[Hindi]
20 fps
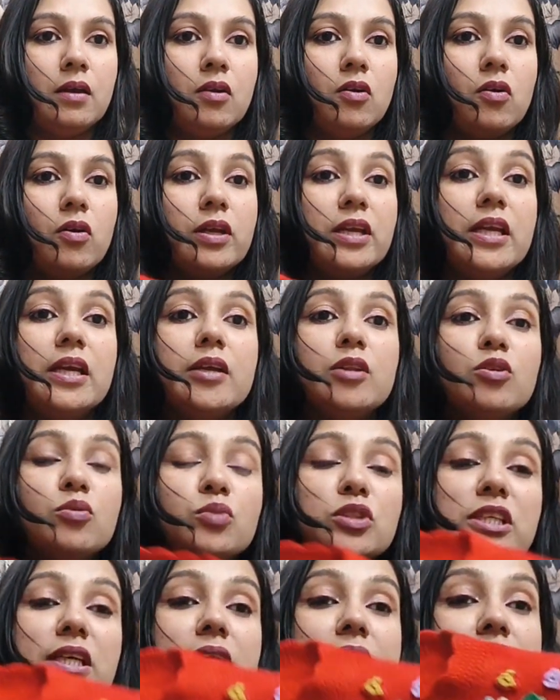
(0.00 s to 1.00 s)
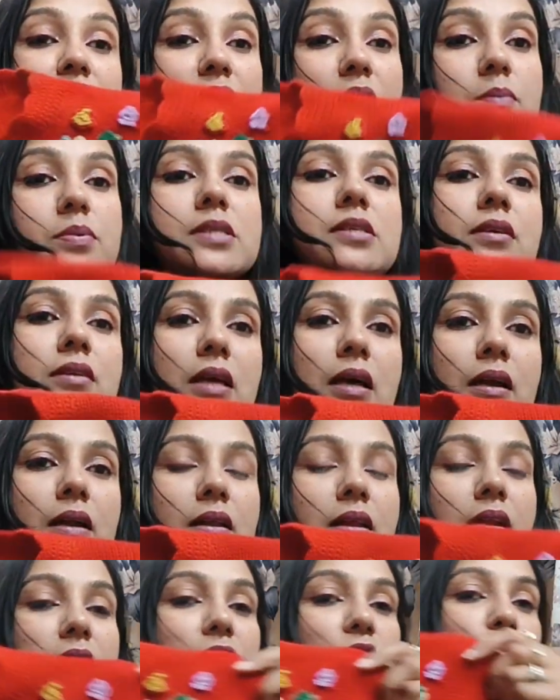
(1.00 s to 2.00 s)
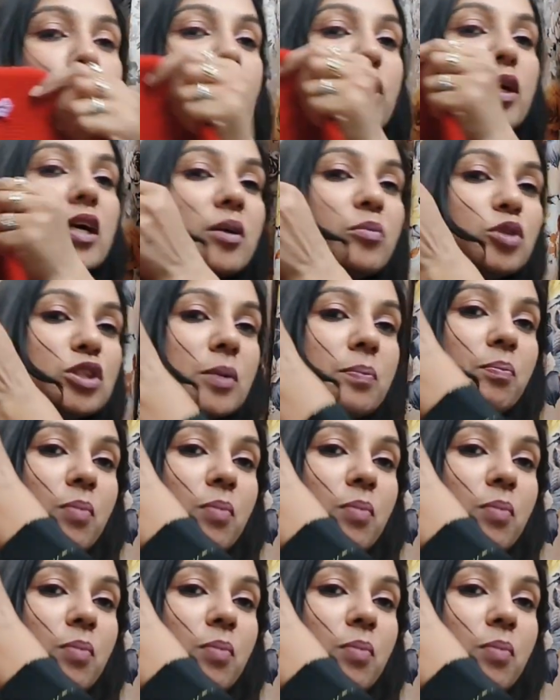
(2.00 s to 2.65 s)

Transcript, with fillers: और ये तो मुझे इतना पसंद आ रहा था ना ये कोई अगर मुझे